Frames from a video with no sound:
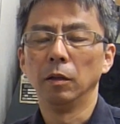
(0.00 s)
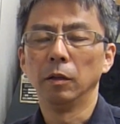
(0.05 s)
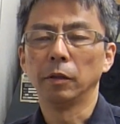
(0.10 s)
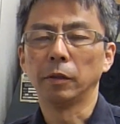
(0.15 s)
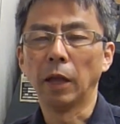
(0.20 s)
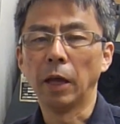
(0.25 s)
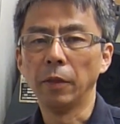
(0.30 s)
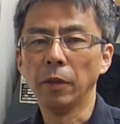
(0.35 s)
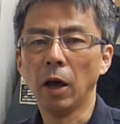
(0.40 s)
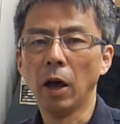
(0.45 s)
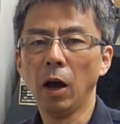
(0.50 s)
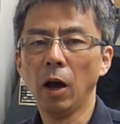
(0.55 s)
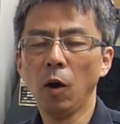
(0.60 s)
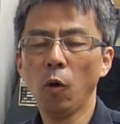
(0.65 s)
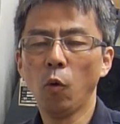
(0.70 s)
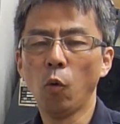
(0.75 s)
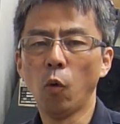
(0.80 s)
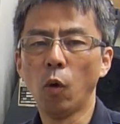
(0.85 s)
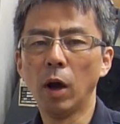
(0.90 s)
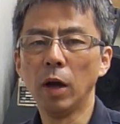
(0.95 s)

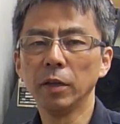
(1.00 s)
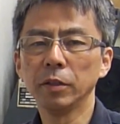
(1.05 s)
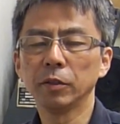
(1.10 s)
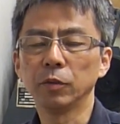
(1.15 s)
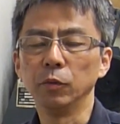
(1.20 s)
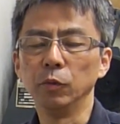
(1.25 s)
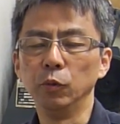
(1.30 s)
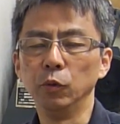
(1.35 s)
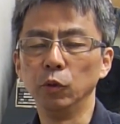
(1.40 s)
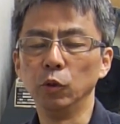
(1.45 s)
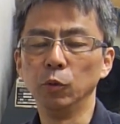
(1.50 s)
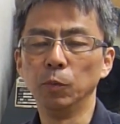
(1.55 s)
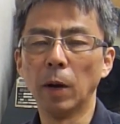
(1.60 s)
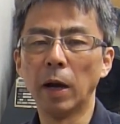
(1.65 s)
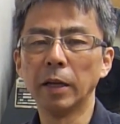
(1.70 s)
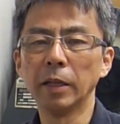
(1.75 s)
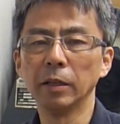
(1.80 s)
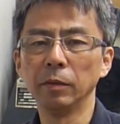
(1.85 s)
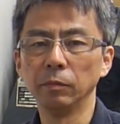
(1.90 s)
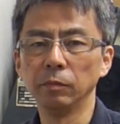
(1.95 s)

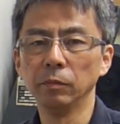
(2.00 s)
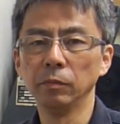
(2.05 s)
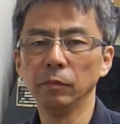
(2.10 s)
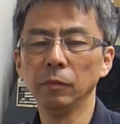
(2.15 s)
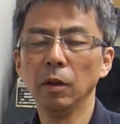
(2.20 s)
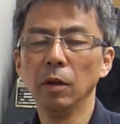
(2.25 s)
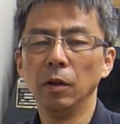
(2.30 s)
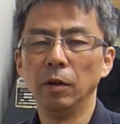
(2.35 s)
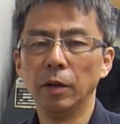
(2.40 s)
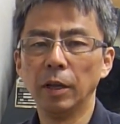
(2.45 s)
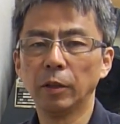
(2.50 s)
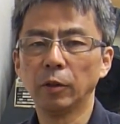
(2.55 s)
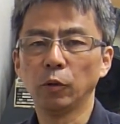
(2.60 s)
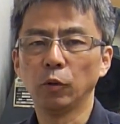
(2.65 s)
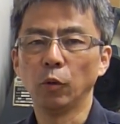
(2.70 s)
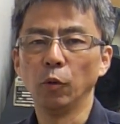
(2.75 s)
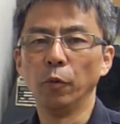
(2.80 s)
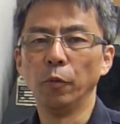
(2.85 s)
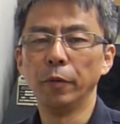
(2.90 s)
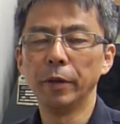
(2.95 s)

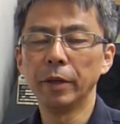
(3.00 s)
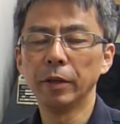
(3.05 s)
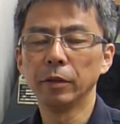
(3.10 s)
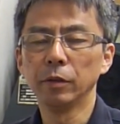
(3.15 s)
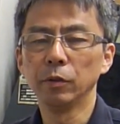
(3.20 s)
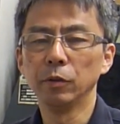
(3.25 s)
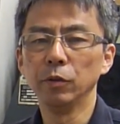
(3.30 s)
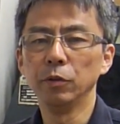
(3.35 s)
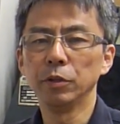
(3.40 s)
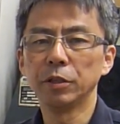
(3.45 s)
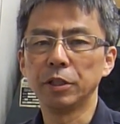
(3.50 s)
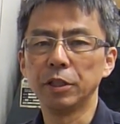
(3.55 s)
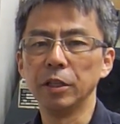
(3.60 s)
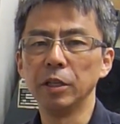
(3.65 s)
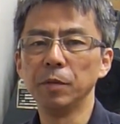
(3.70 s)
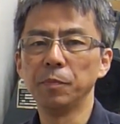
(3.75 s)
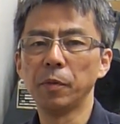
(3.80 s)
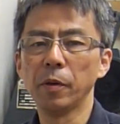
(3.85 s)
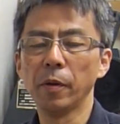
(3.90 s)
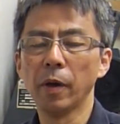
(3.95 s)

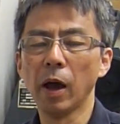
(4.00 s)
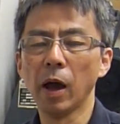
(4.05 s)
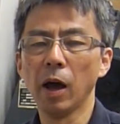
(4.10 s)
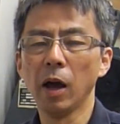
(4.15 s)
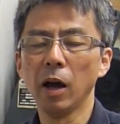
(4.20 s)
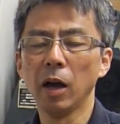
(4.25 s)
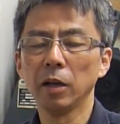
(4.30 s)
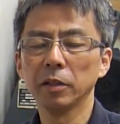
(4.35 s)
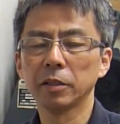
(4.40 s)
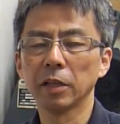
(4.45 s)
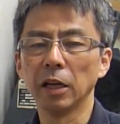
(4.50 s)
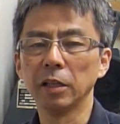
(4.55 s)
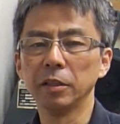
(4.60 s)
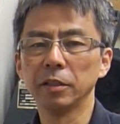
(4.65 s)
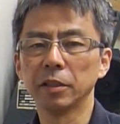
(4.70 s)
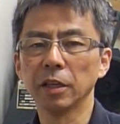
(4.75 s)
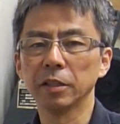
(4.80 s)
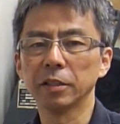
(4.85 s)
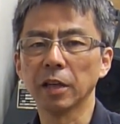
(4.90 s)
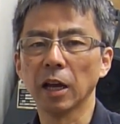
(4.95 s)

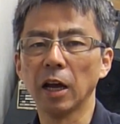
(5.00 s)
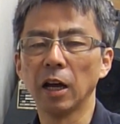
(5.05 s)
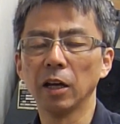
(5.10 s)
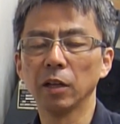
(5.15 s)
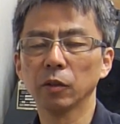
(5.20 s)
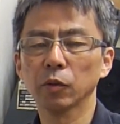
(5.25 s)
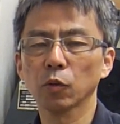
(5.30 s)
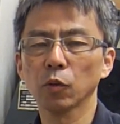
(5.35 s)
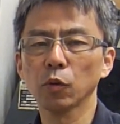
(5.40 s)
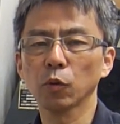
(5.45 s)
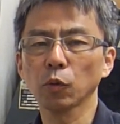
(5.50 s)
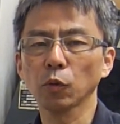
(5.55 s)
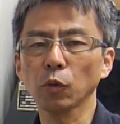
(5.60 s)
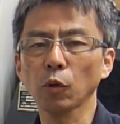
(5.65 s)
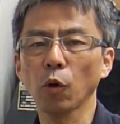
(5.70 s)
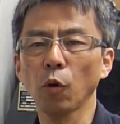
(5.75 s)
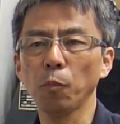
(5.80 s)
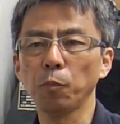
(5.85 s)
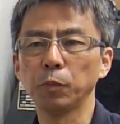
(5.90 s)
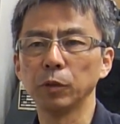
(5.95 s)
ダナーホワイツウルバリンレッドウィングチーペアチャンチャチャンということ
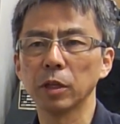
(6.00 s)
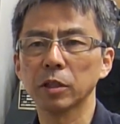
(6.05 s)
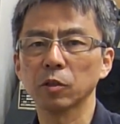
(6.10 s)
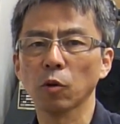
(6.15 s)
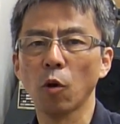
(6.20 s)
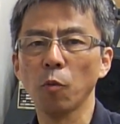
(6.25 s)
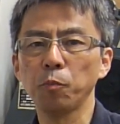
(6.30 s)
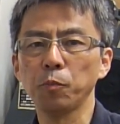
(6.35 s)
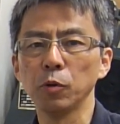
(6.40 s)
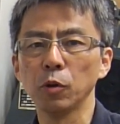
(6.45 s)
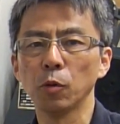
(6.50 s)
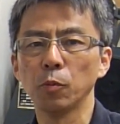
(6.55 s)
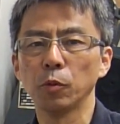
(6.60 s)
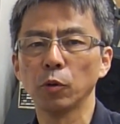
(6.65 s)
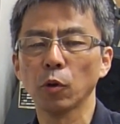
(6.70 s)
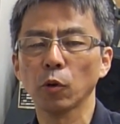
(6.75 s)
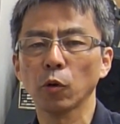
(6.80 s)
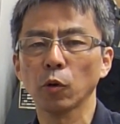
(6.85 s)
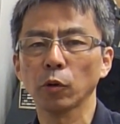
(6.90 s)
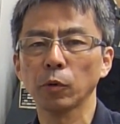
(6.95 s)
でホップですホップの
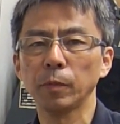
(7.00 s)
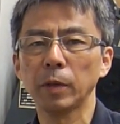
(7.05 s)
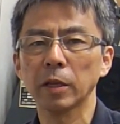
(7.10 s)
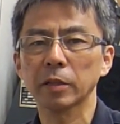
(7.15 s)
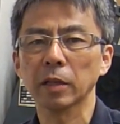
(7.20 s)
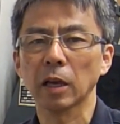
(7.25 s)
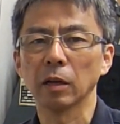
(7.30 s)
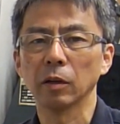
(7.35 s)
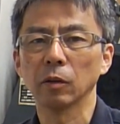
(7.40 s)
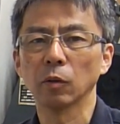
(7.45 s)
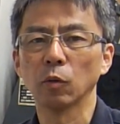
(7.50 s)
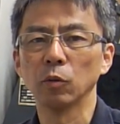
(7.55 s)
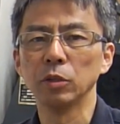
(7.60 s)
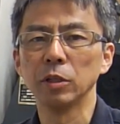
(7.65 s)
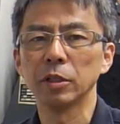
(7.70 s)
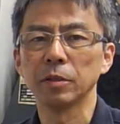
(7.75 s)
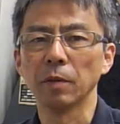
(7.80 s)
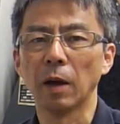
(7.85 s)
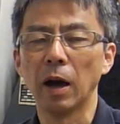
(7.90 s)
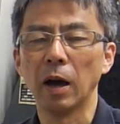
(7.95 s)
ブログを皆さんこん
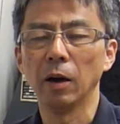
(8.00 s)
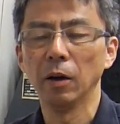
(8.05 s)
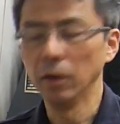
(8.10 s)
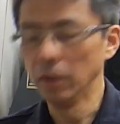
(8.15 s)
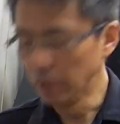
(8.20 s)
にちは、